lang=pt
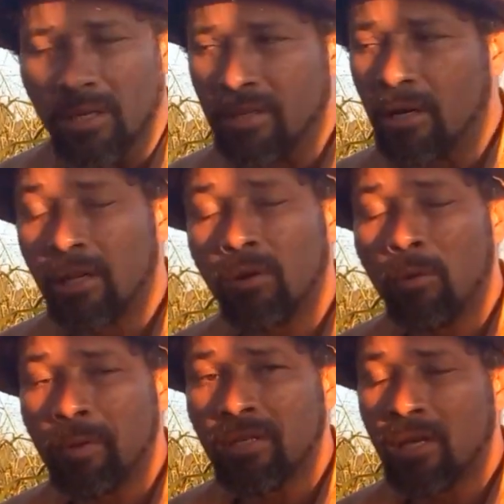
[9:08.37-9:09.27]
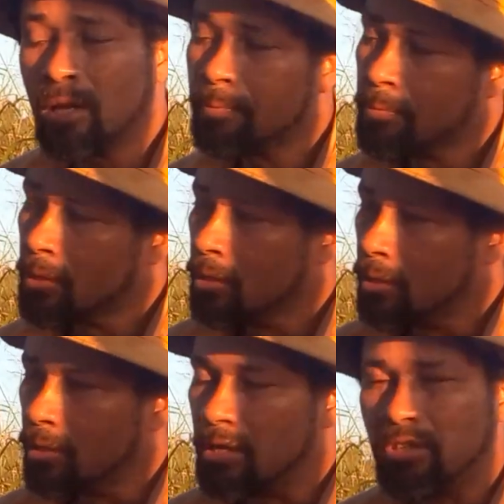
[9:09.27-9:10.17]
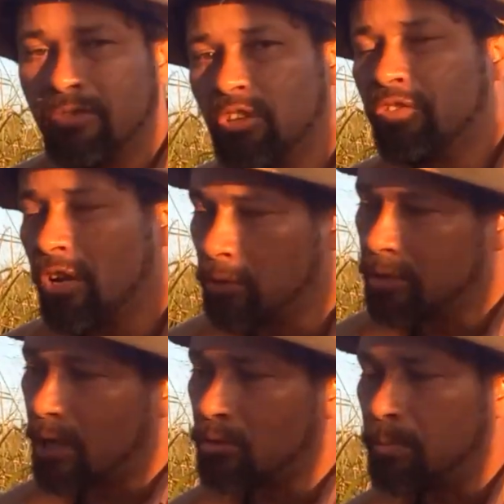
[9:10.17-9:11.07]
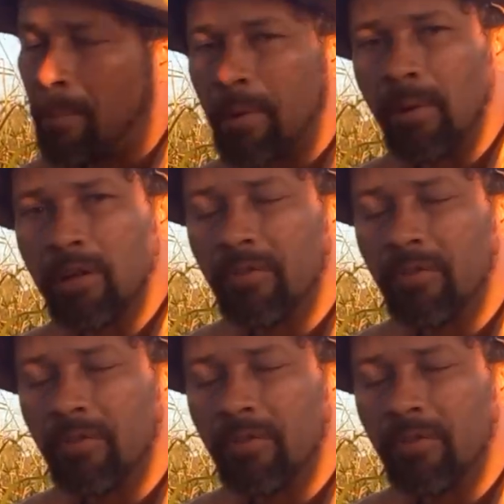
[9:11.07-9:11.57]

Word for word: Tá certo? Até que eu pensei que esse vídeo foi anotado no papel ali.